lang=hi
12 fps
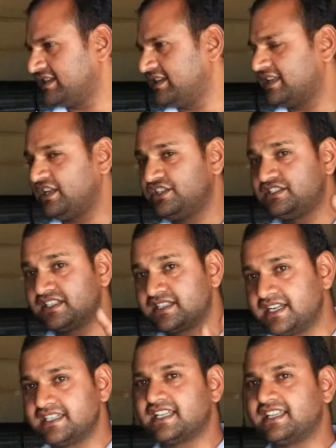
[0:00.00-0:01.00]
नहीं है
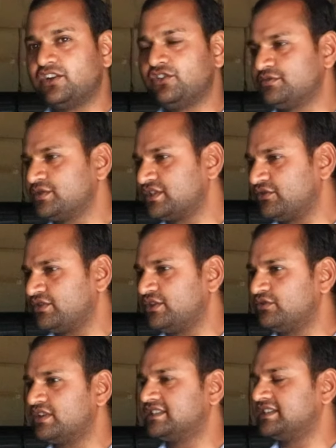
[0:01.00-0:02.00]
जितने ज़्यादा लूज मोशन रिएक्शन होते हैं
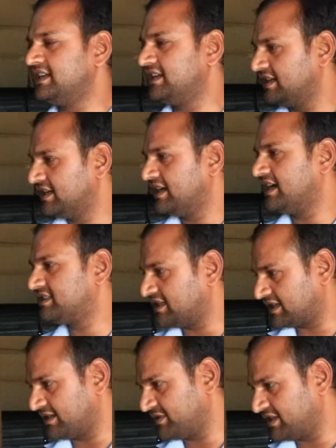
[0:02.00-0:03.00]
उतना शरीर अच्छा
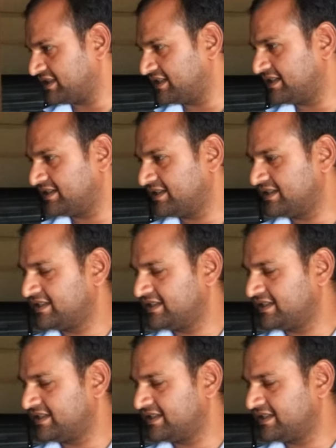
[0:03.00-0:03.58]
काम करता है ठीक